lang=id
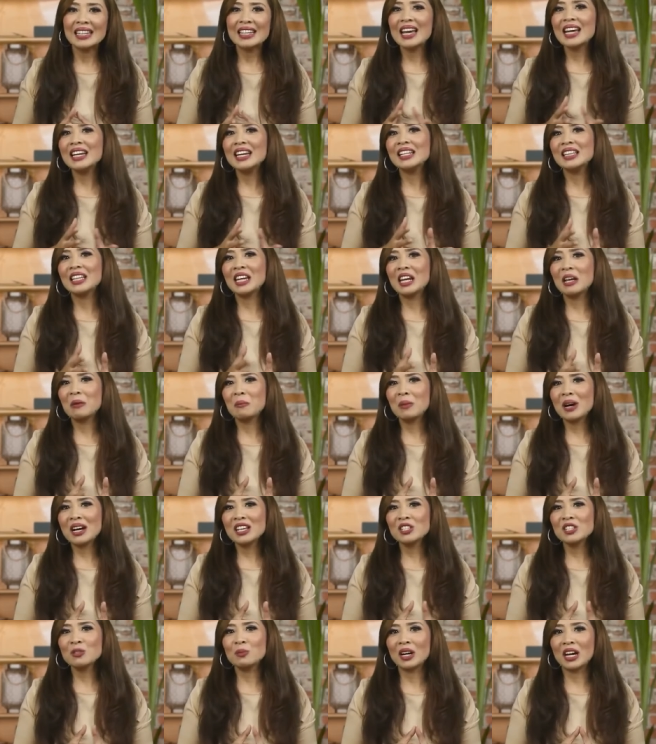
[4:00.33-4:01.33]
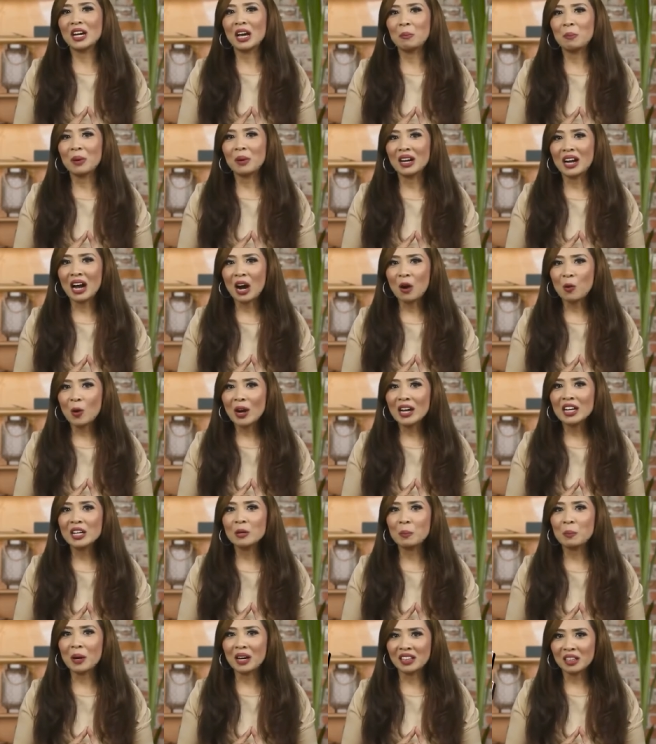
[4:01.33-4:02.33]
dia diterima sebagai pegawai
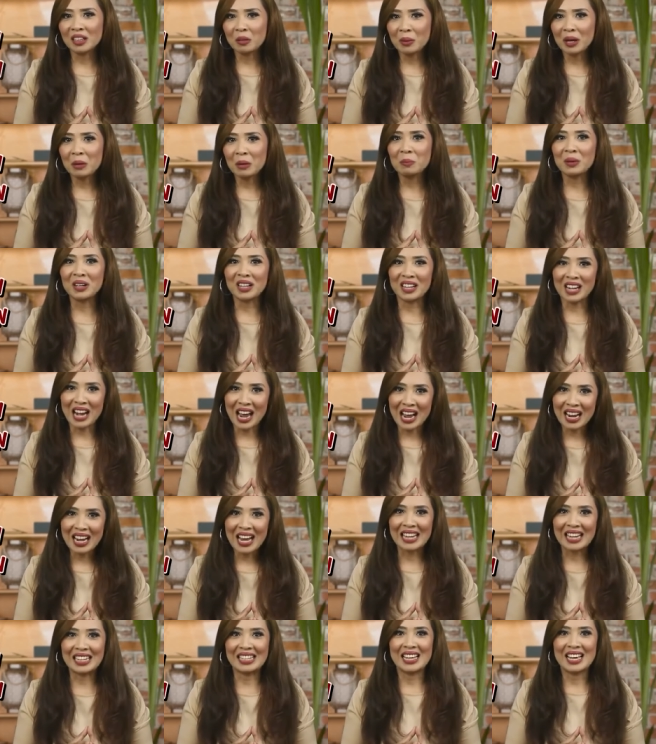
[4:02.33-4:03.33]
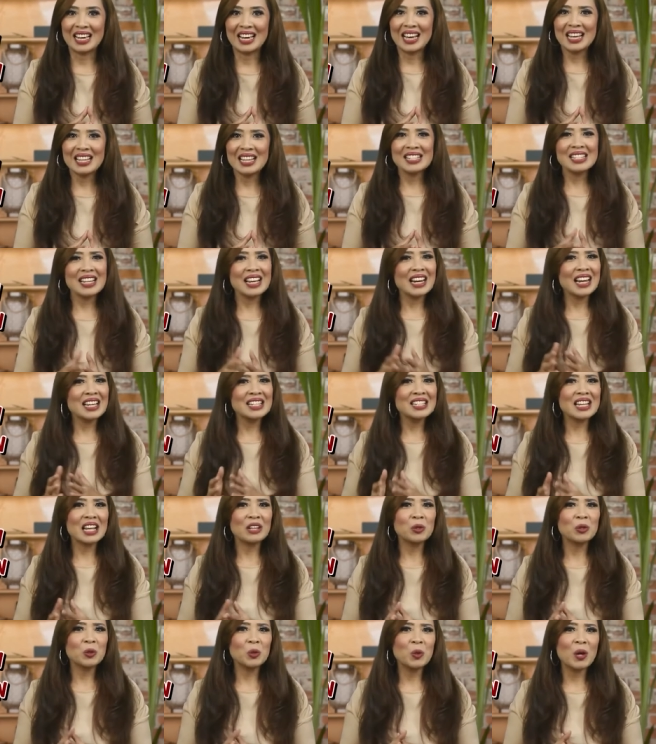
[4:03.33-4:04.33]
Departemen Penerangan. Salah
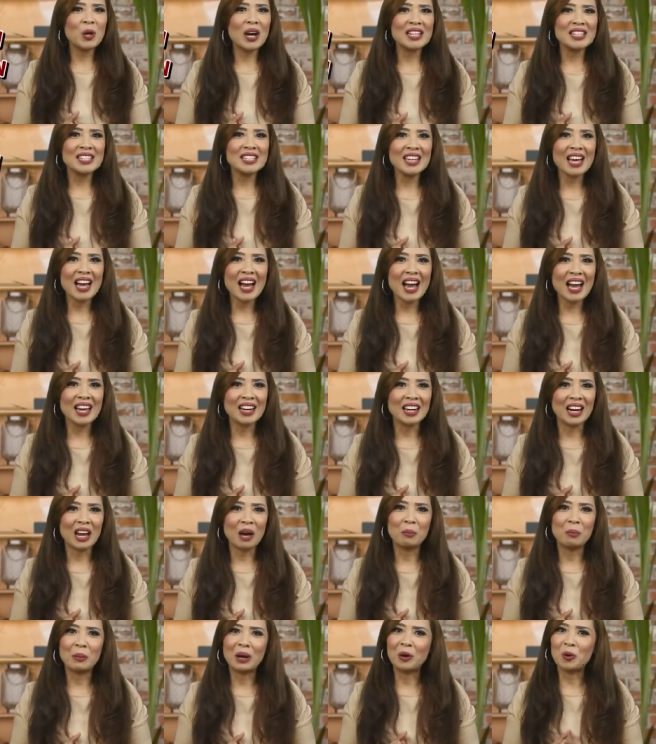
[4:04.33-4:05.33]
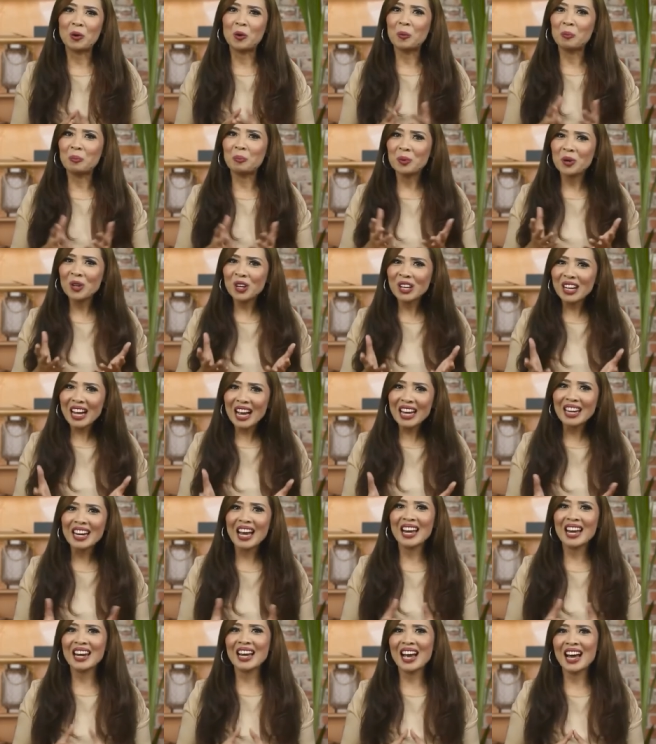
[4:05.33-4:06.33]
satu tugasnya adalah
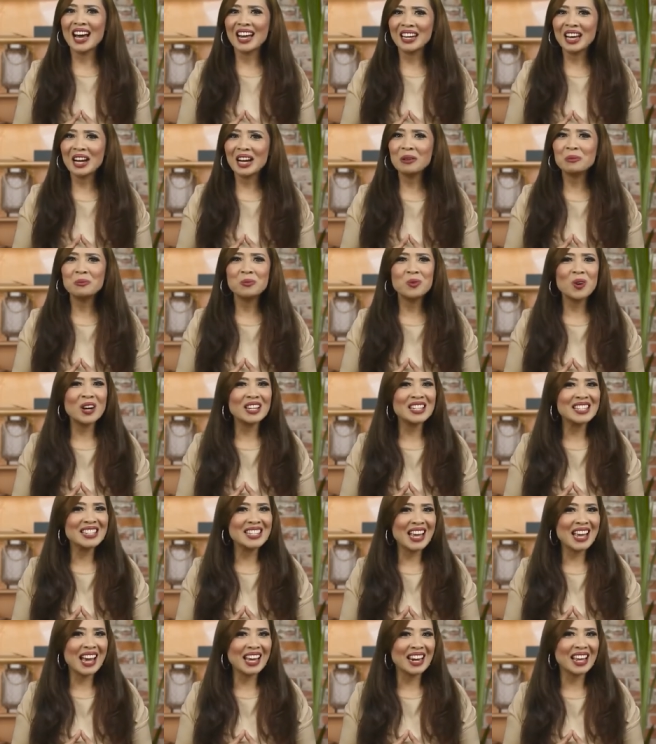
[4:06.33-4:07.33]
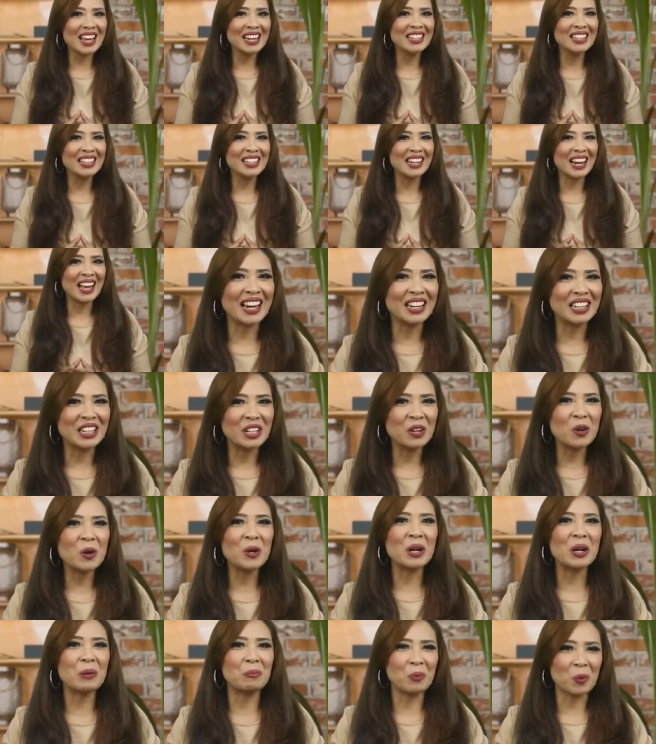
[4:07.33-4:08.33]
mengumpulkan anak-anak buat siaran di
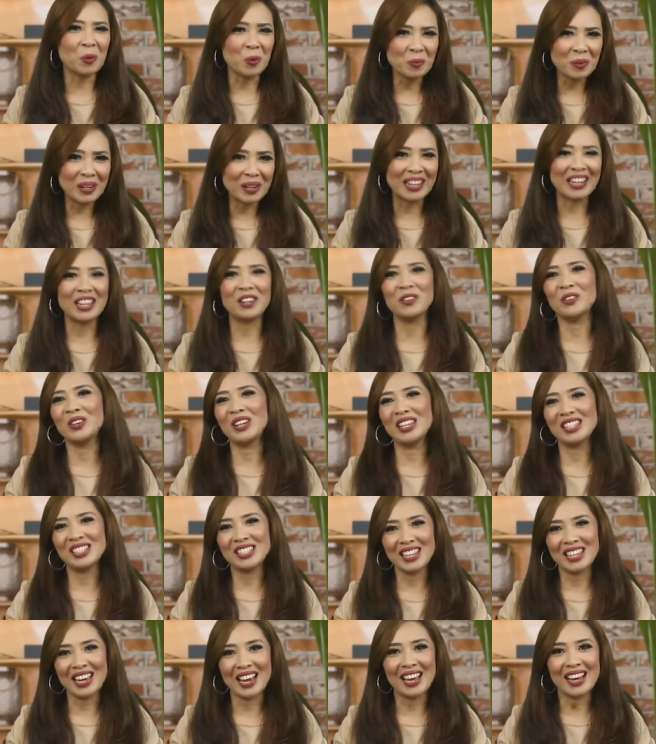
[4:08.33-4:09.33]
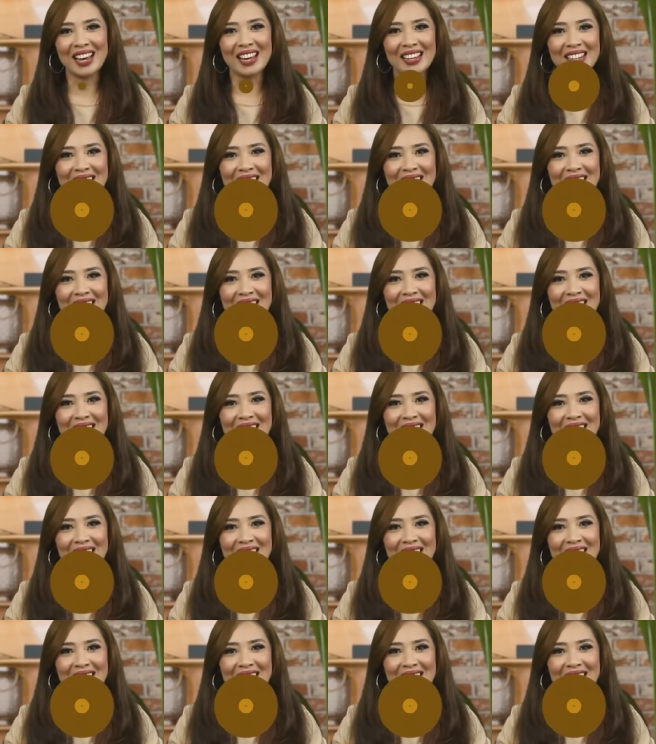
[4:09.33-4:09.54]
Radio Republik Indonesia.